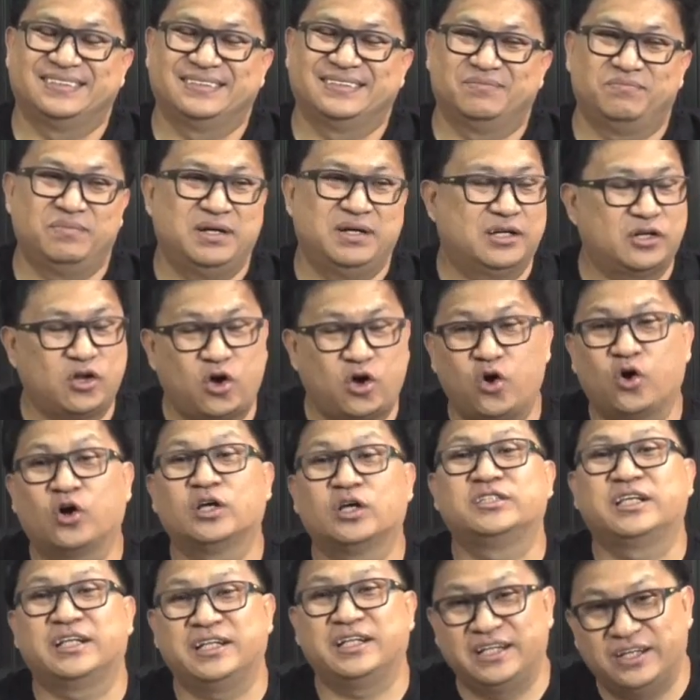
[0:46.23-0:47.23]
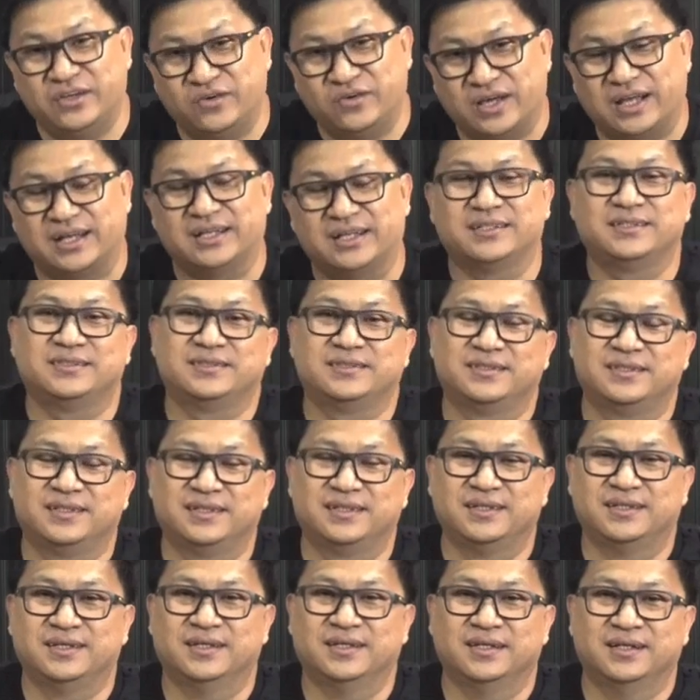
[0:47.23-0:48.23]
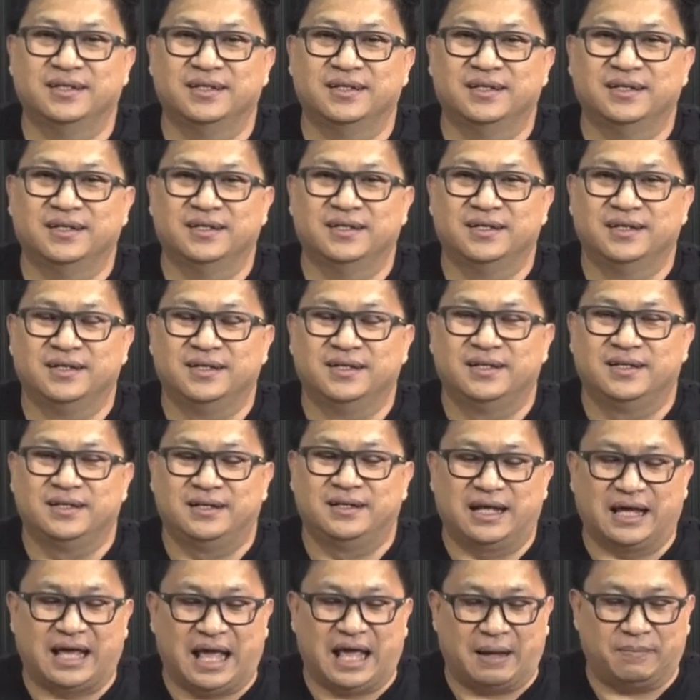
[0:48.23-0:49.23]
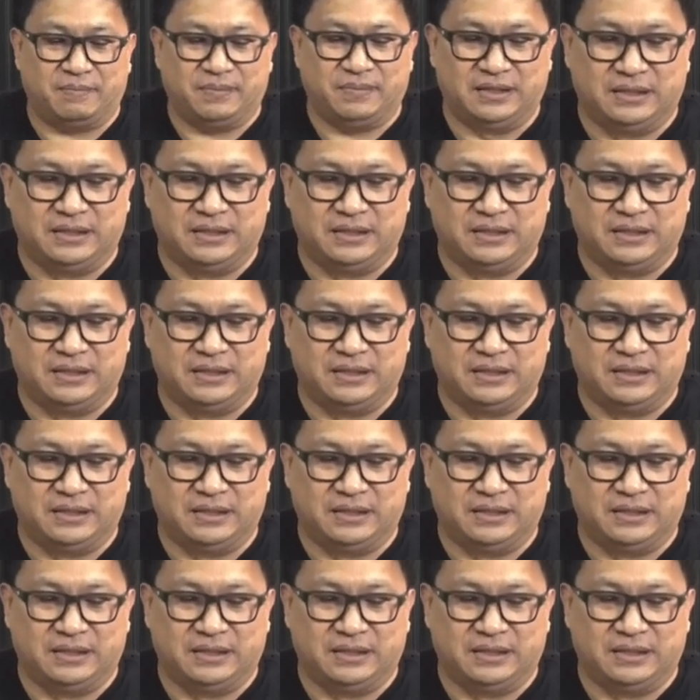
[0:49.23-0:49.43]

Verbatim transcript: เหมืองทองก็เช่นเดียวกันนะครับ